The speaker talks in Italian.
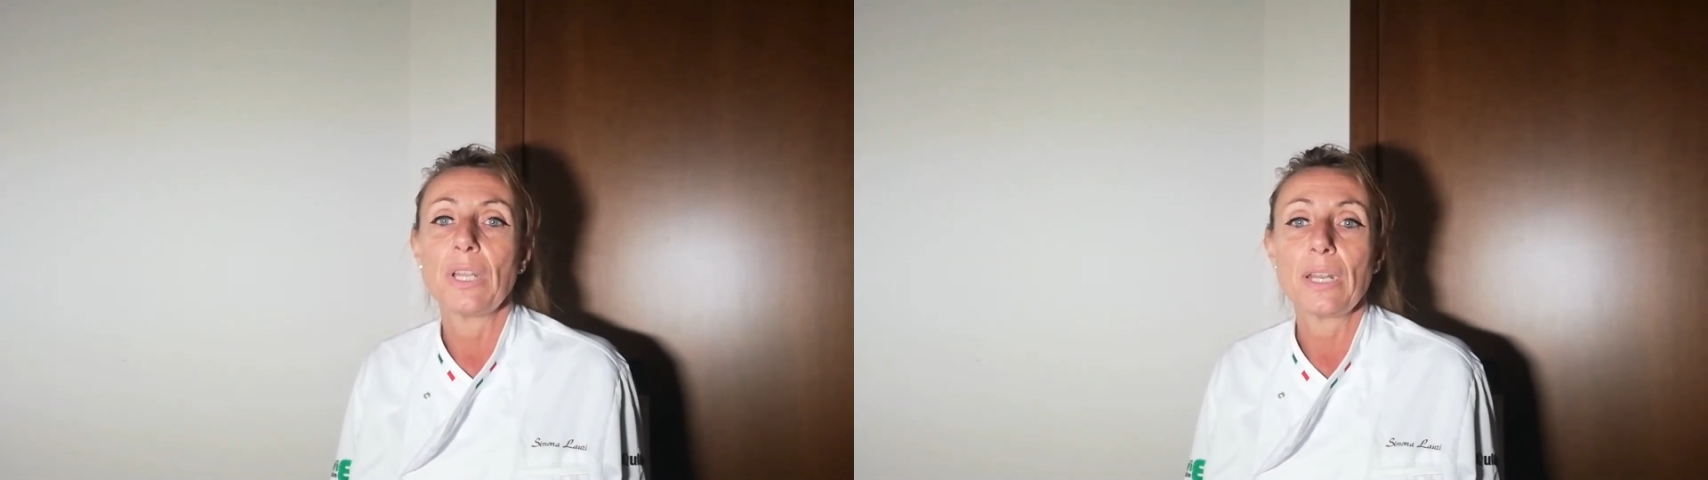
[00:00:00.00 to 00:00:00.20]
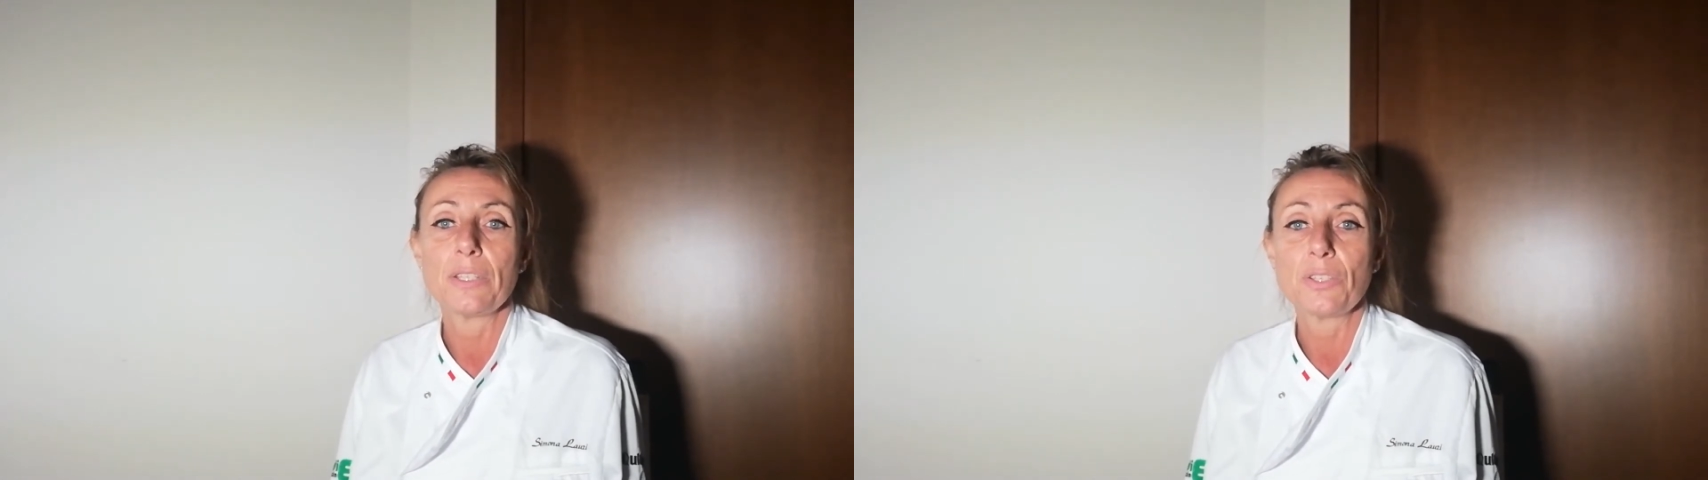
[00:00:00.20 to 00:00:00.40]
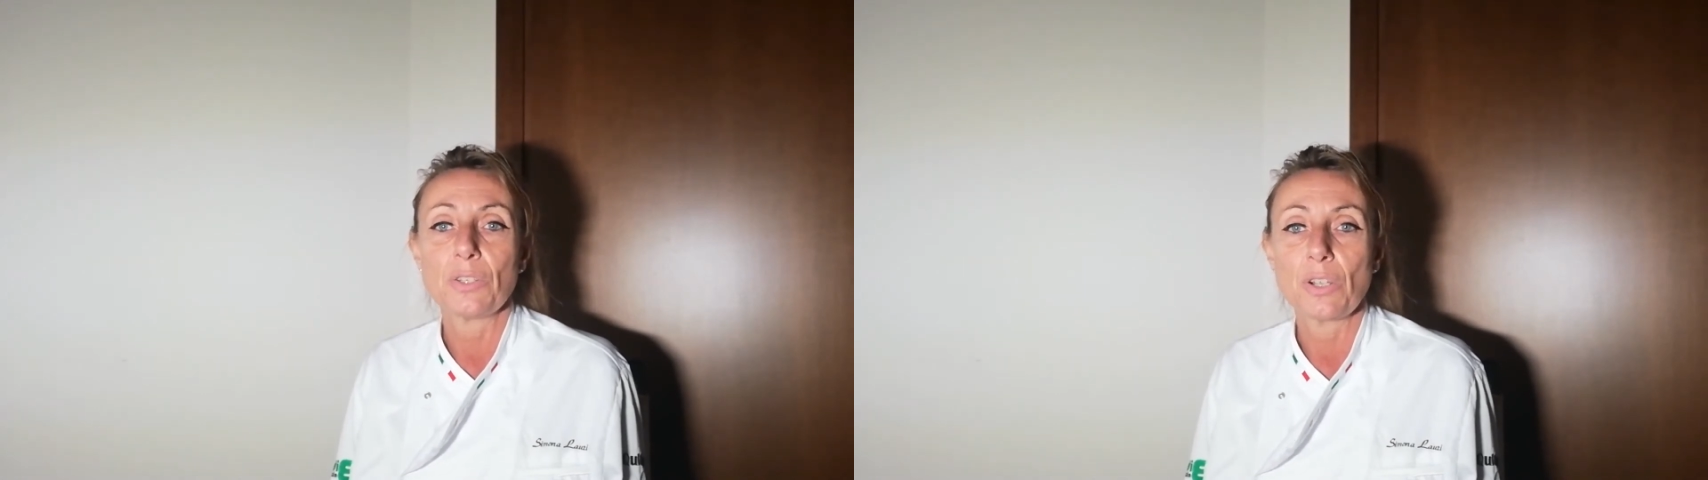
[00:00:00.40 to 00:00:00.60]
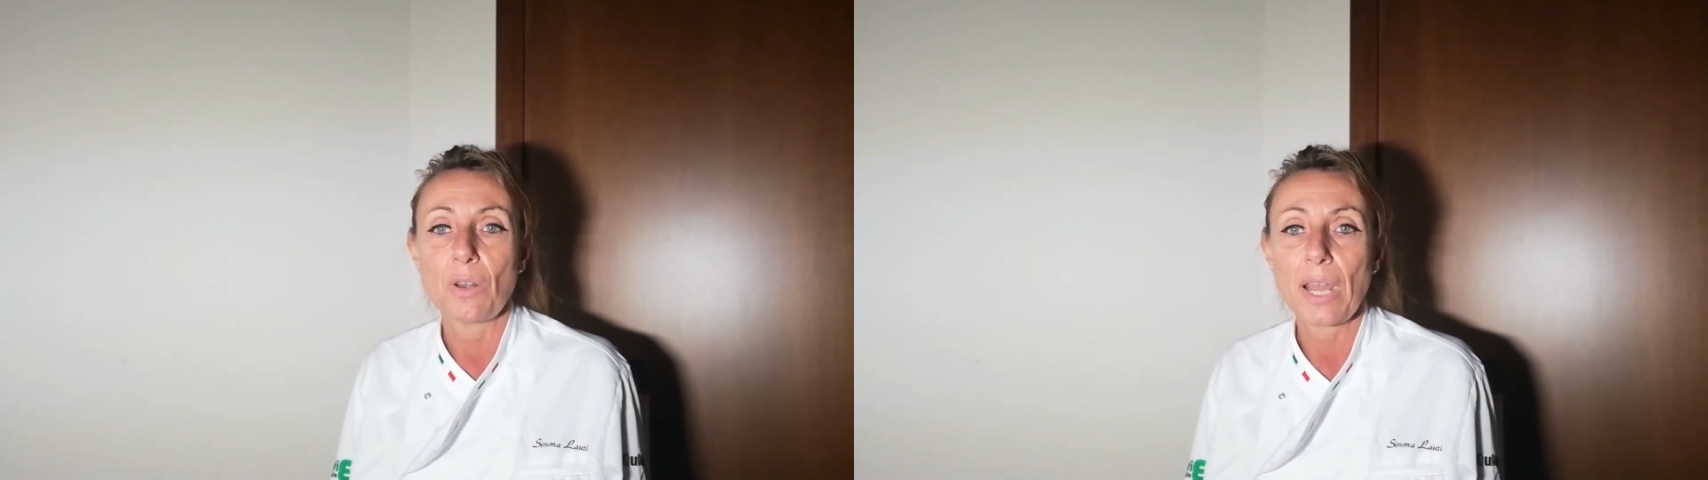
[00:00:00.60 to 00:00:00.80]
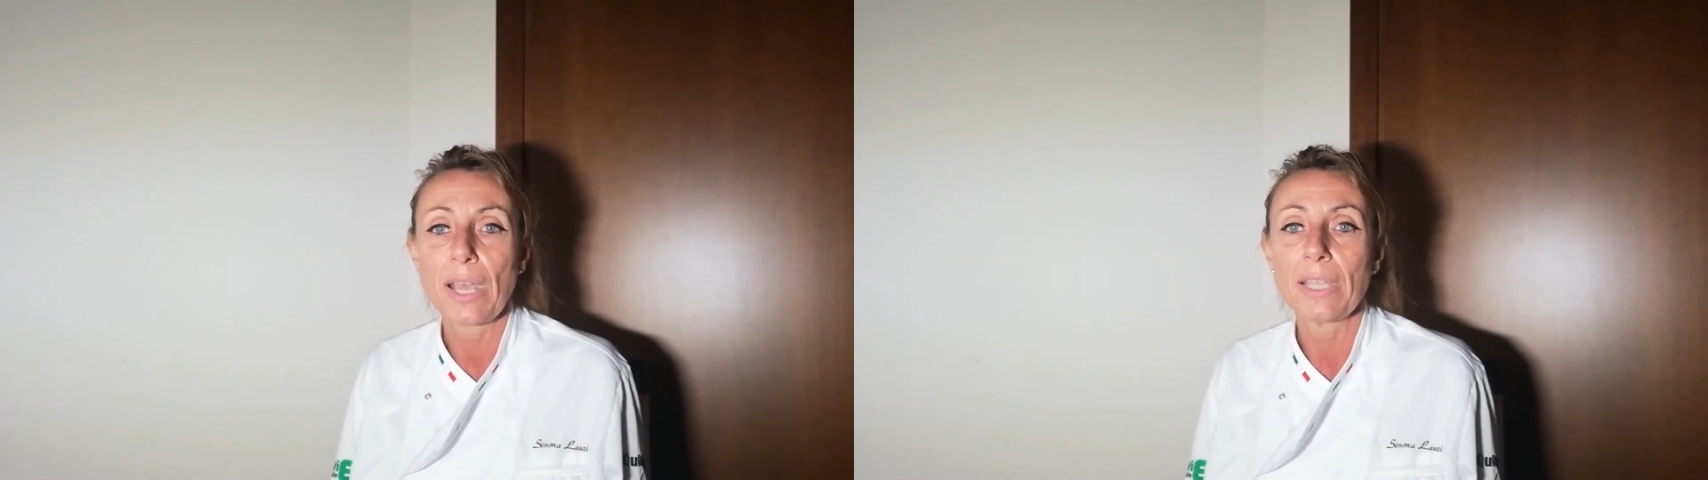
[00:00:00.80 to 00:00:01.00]
le lezioni
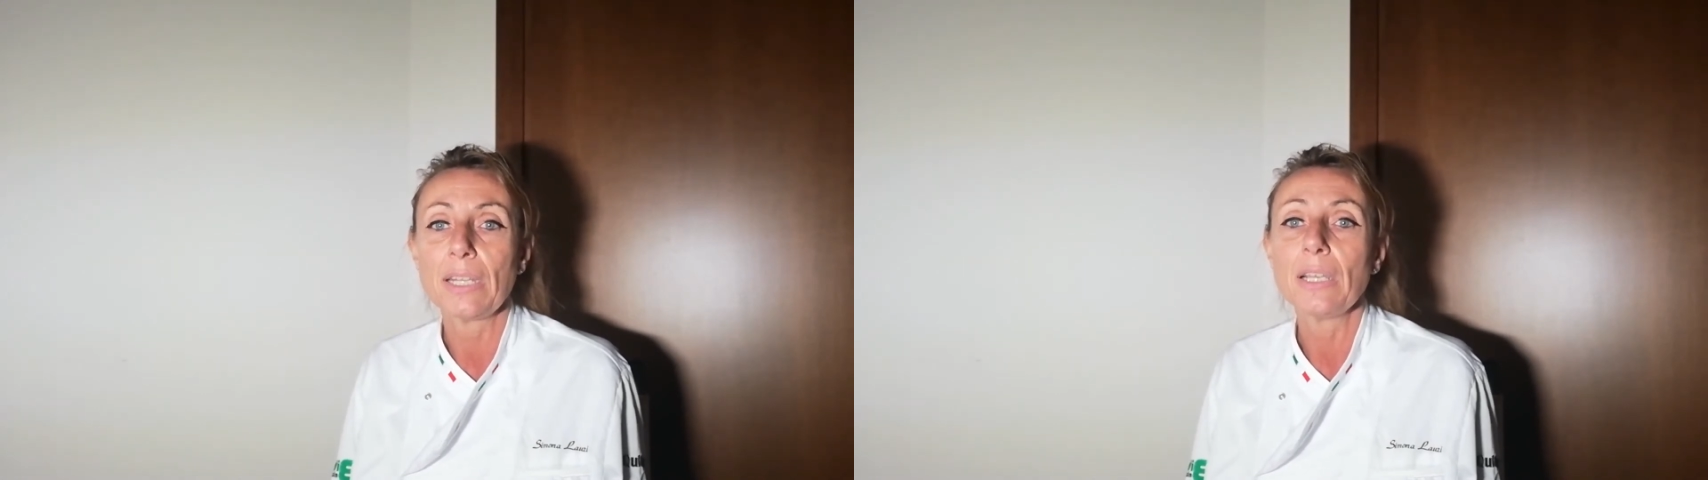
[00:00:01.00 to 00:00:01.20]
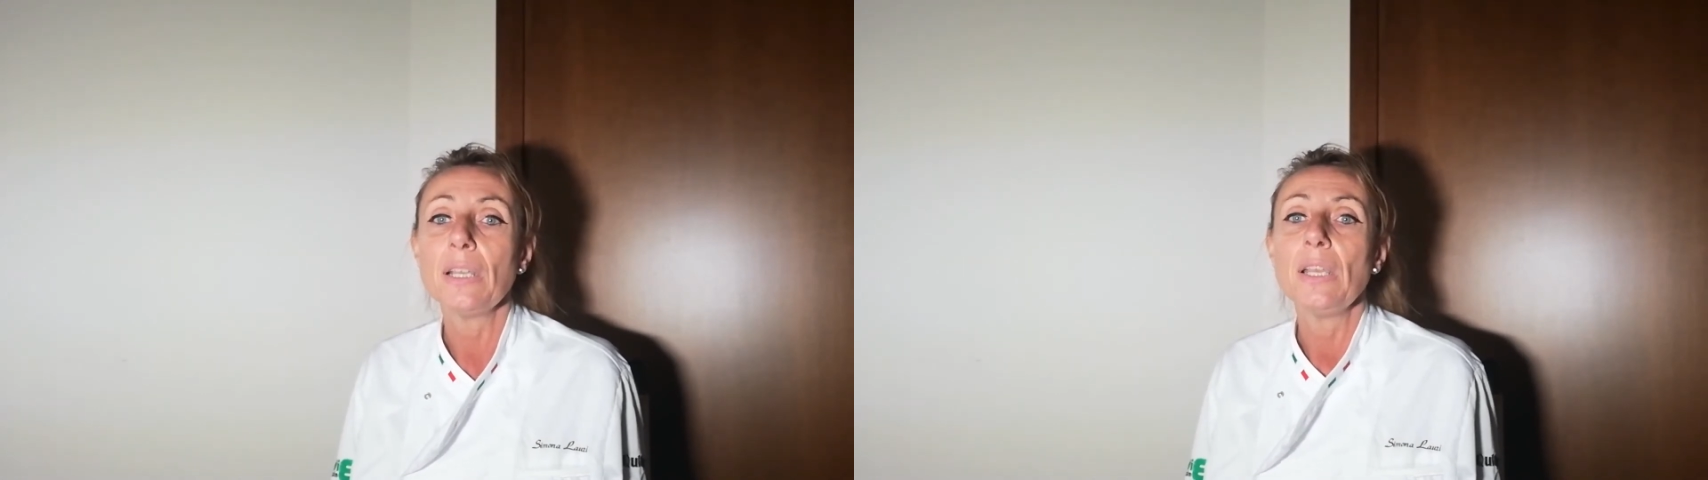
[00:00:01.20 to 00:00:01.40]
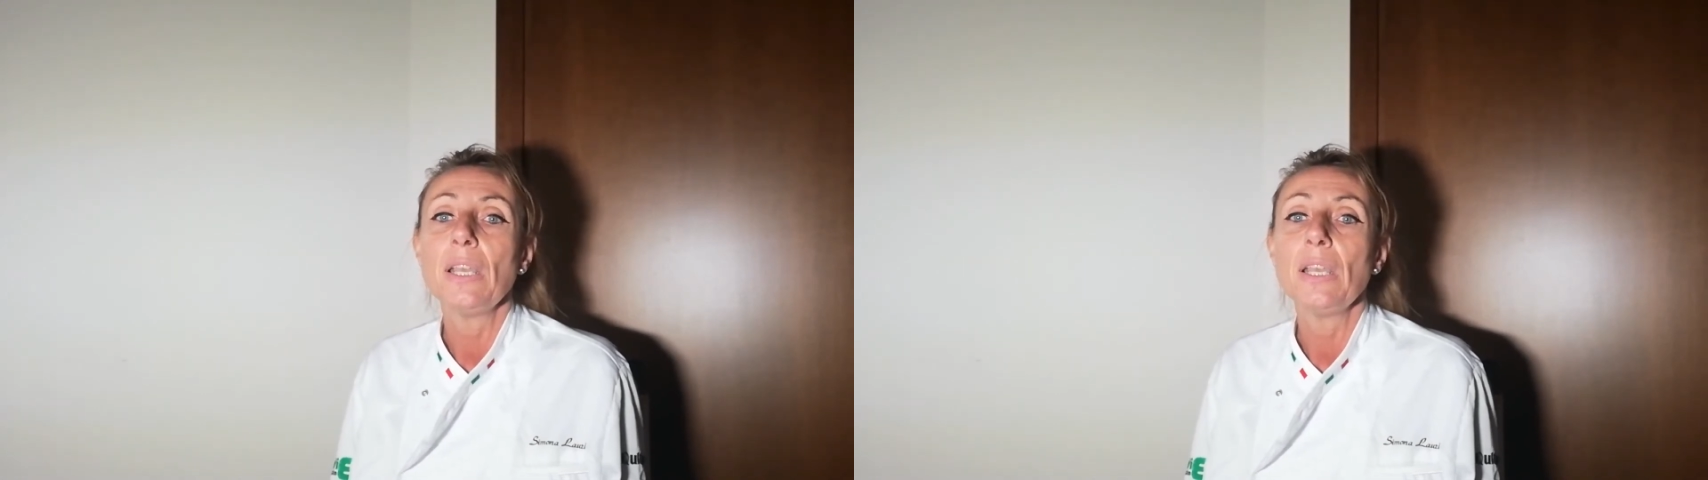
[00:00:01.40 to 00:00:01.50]
online,